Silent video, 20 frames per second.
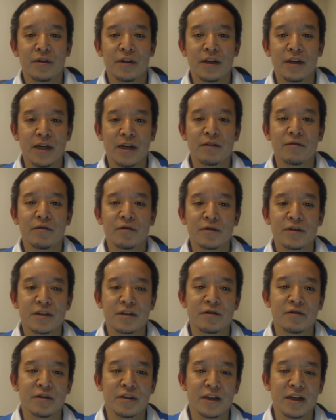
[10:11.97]
意見を
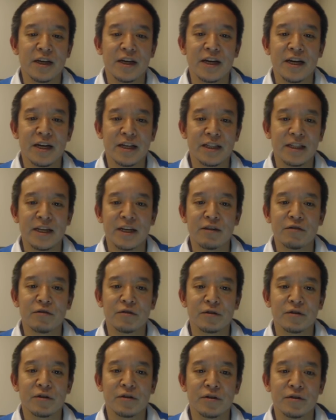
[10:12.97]
募ってやってい
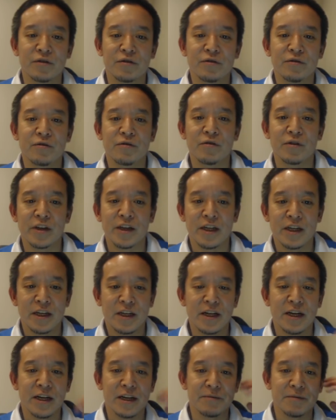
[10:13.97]
こうという動き
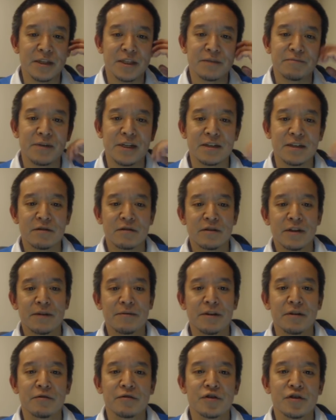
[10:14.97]
であります。まあそのた
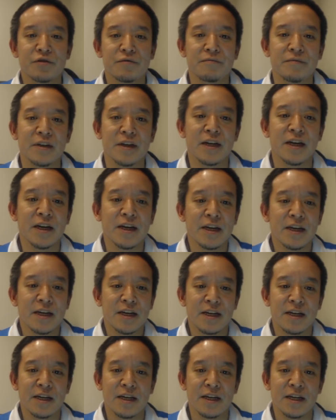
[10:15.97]
めの準
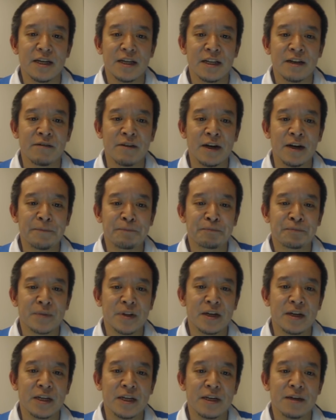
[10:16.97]
備、では
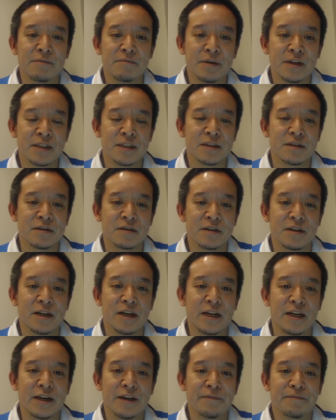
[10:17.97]
あります。
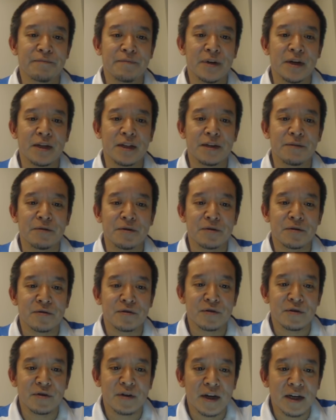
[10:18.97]
はい。まあでも
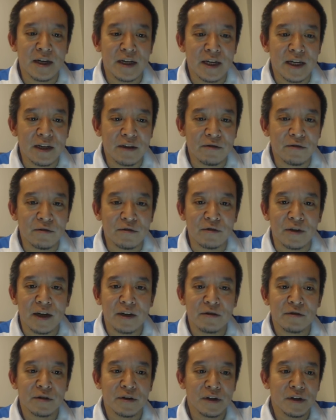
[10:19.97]
このアンケート動画
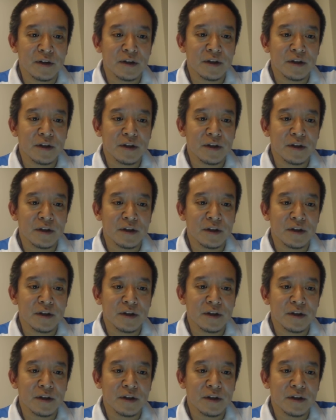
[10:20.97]
の